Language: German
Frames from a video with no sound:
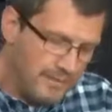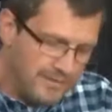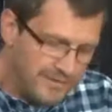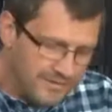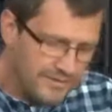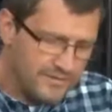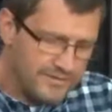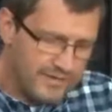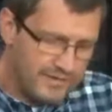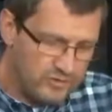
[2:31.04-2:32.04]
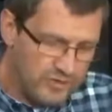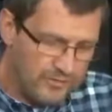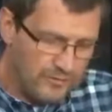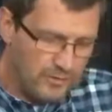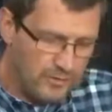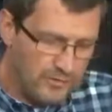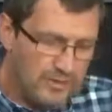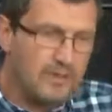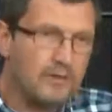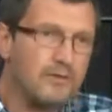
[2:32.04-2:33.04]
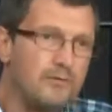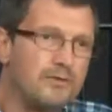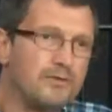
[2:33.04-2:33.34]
Mit dieser sozialen Staffelung wollen